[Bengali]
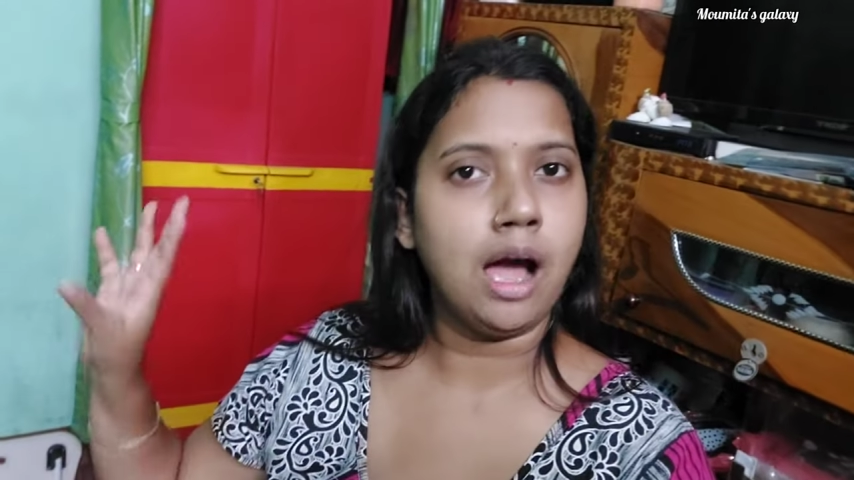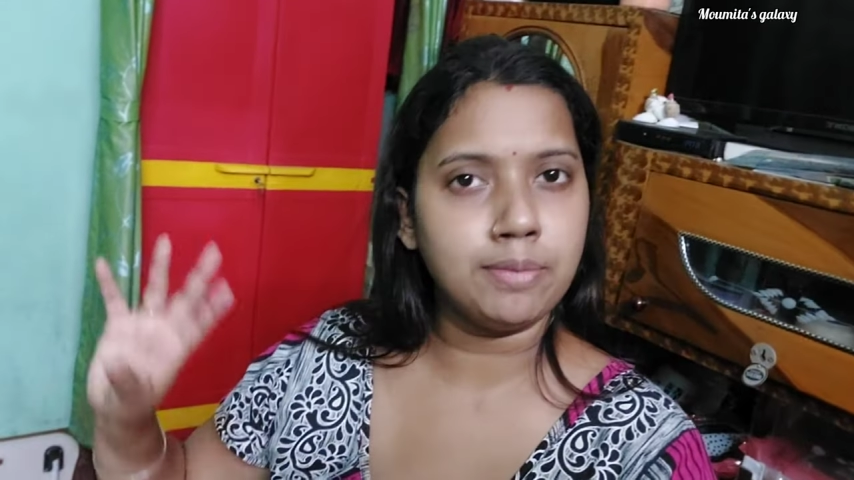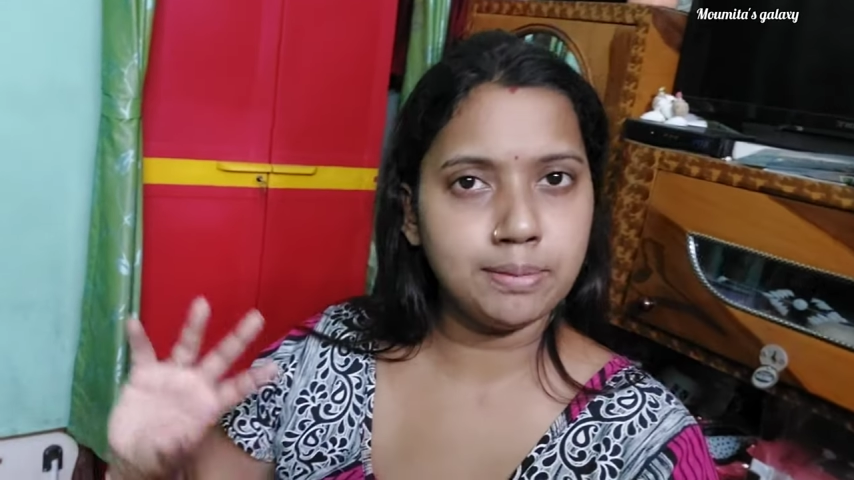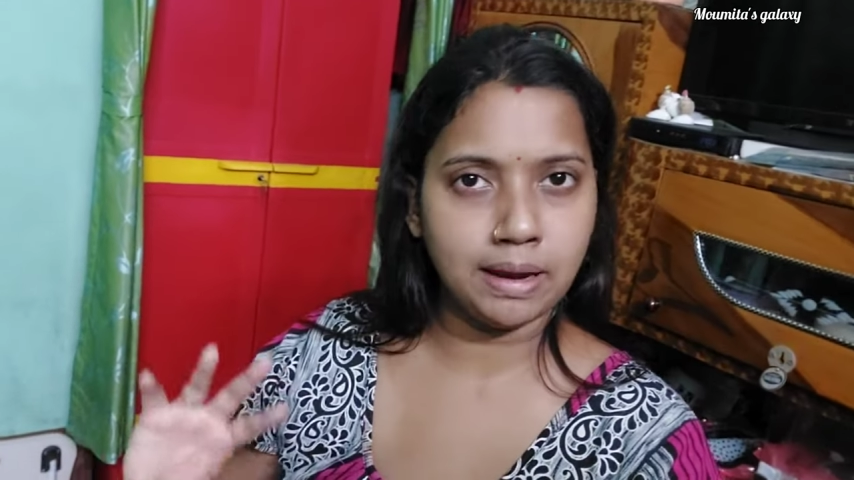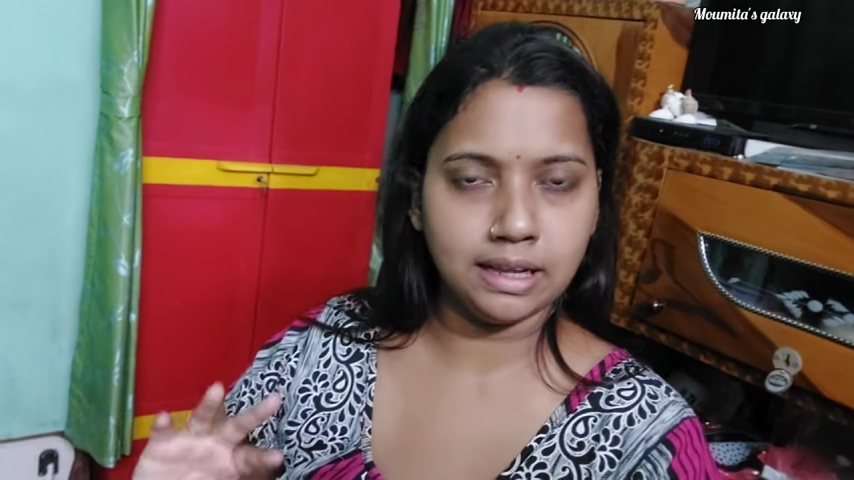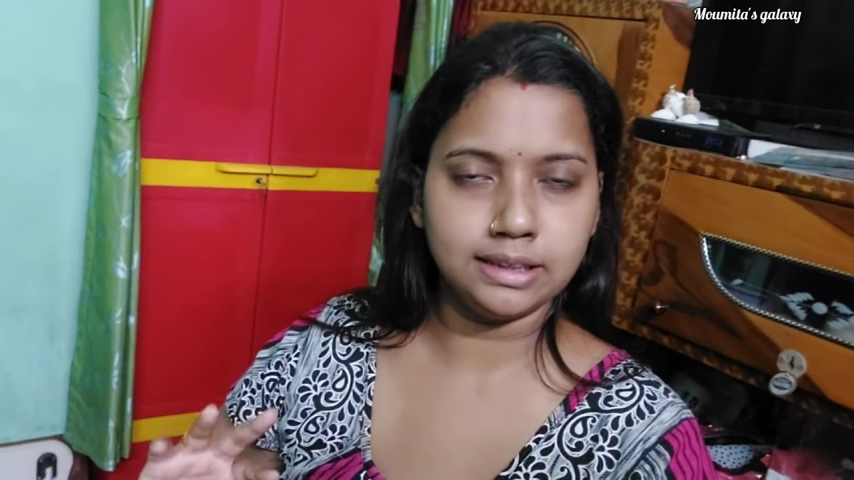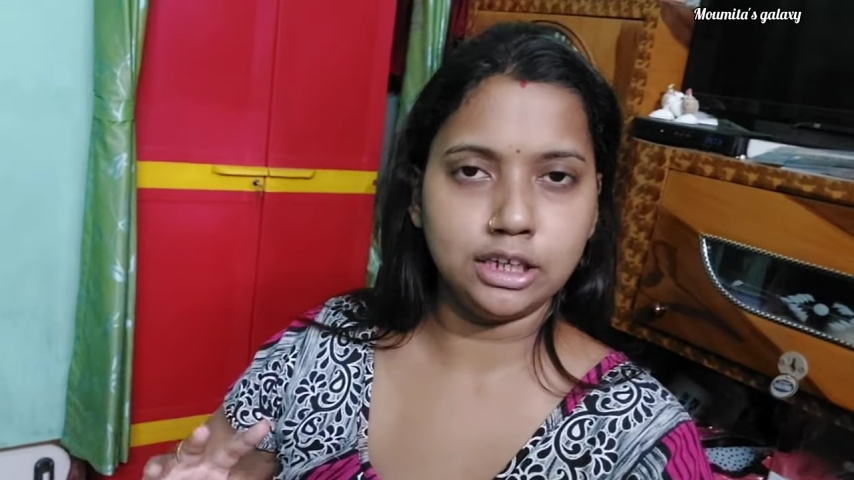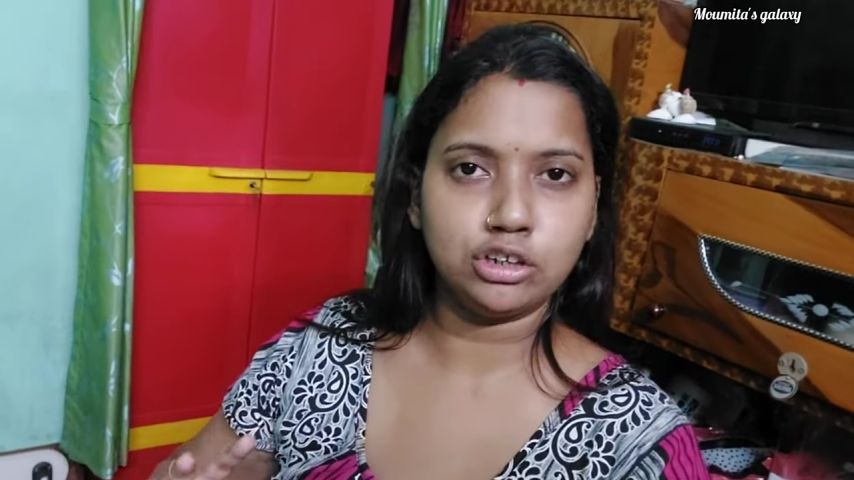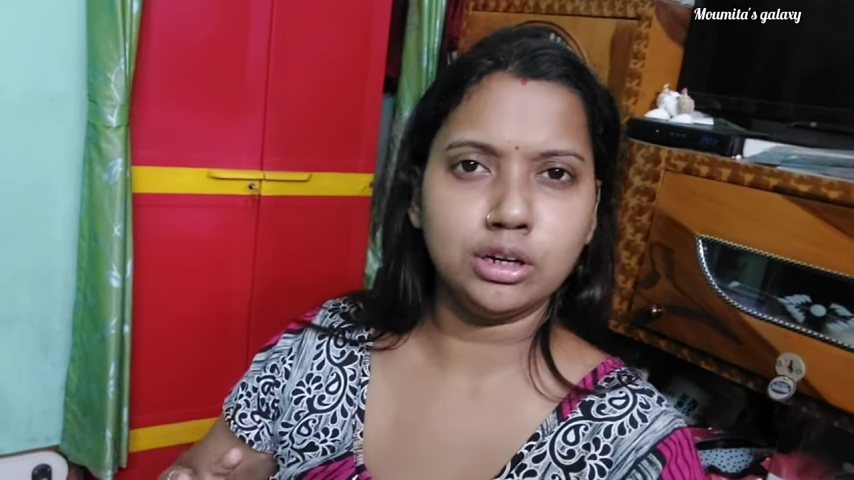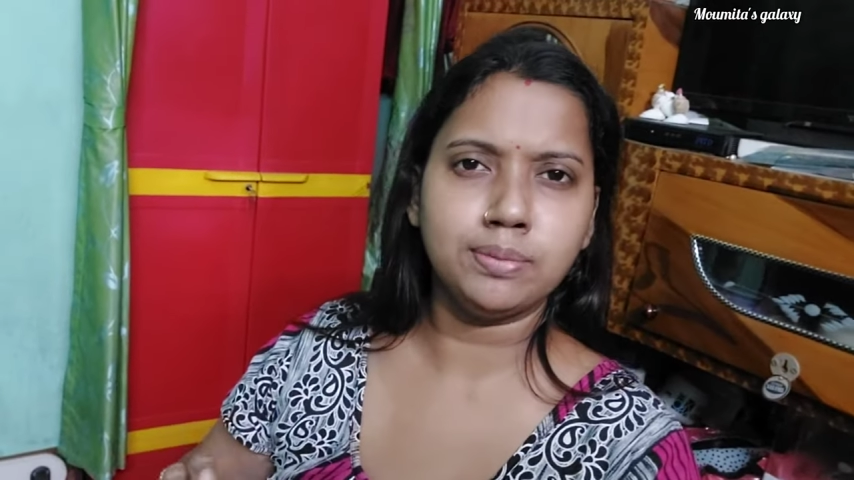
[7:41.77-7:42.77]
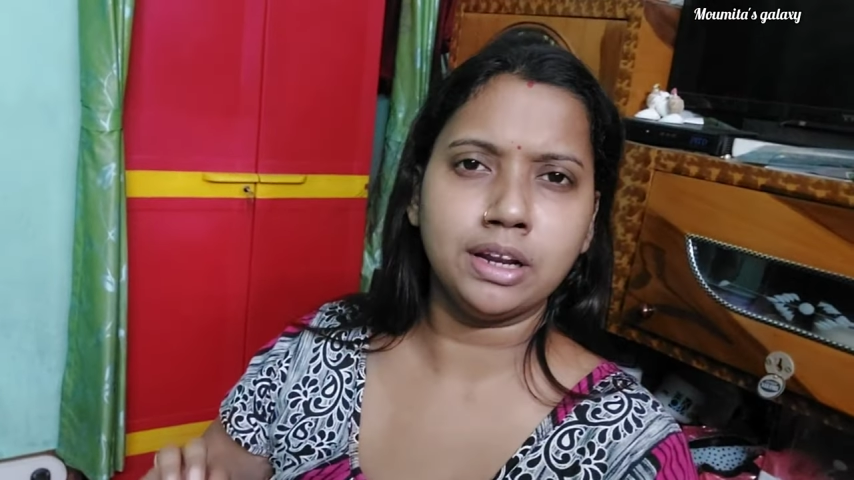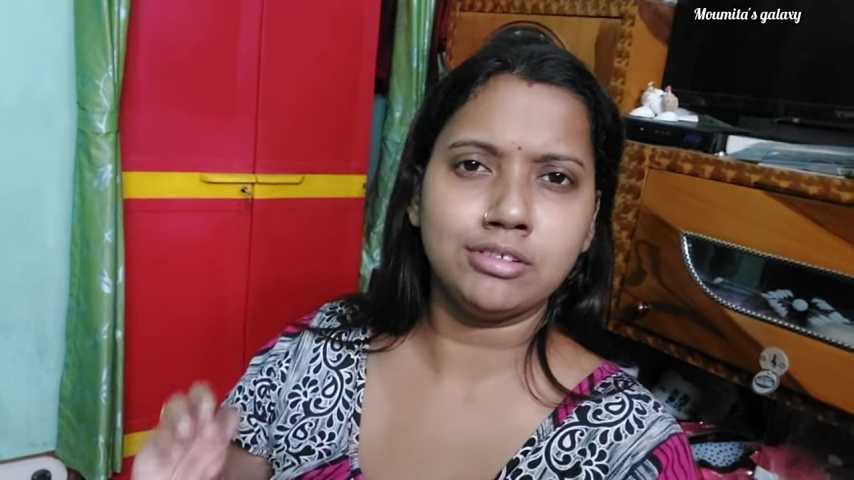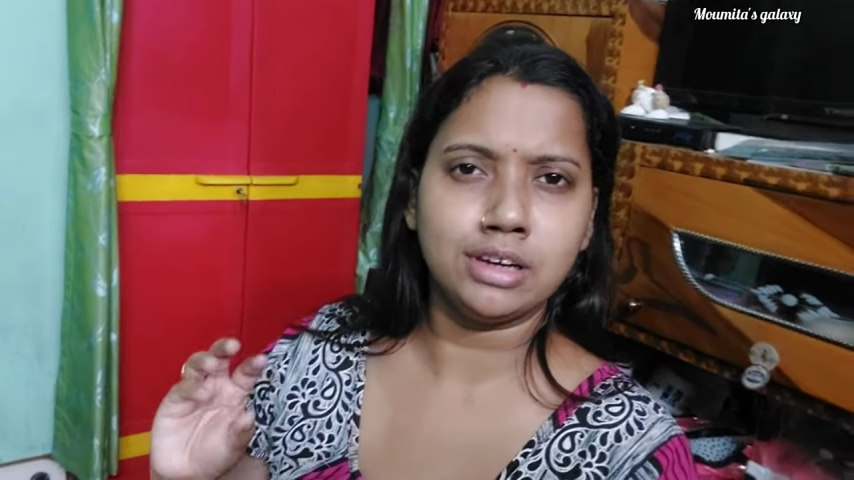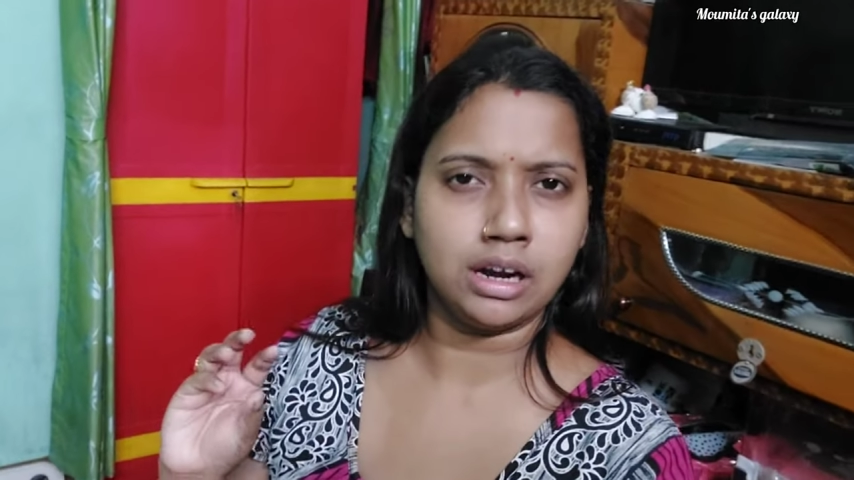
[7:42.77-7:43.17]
আবার বেলার দিক করে মানে ওই